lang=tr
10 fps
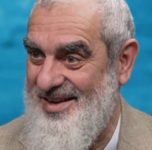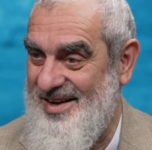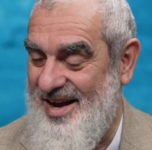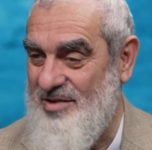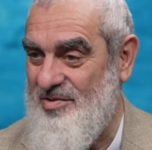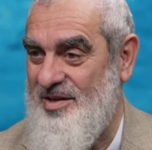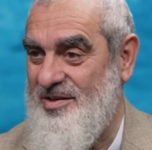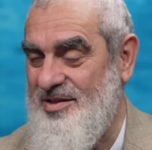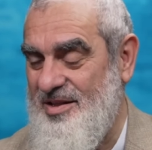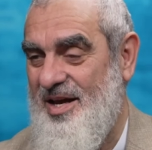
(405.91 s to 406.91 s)

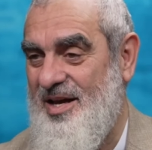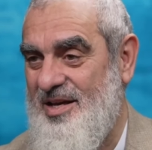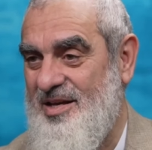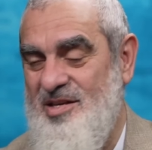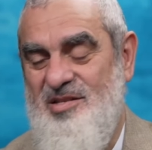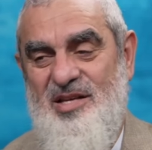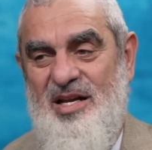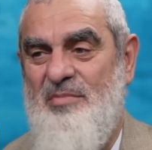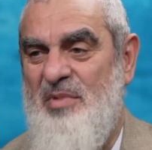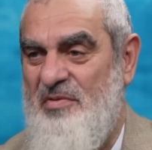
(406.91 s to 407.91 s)
Hayvanın da
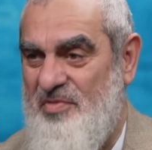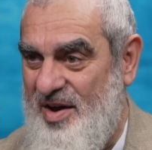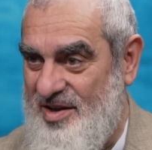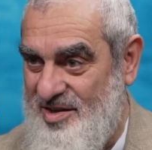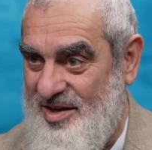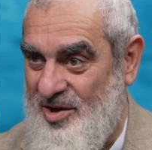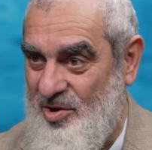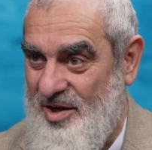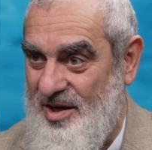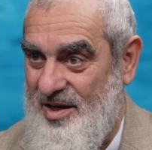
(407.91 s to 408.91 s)
insana menfaatine
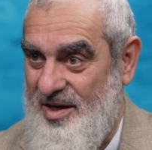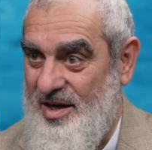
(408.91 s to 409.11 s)
göre,